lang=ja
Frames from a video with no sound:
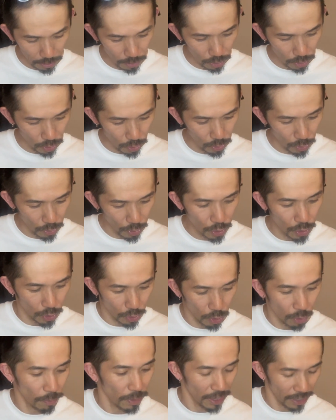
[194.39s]
中秋
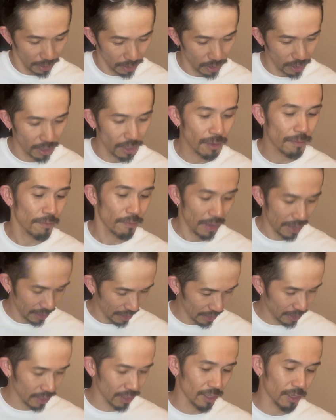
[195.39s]
の名月、満
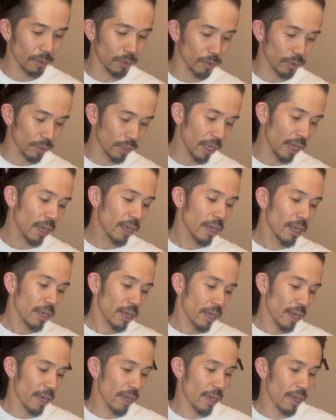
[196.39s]
月ってことで、
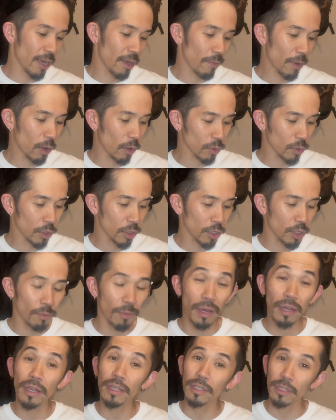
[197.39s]
えー、まあ今年の
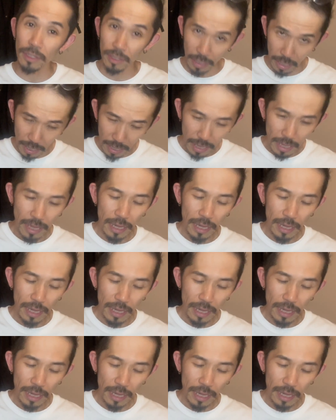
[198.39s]
満月にね、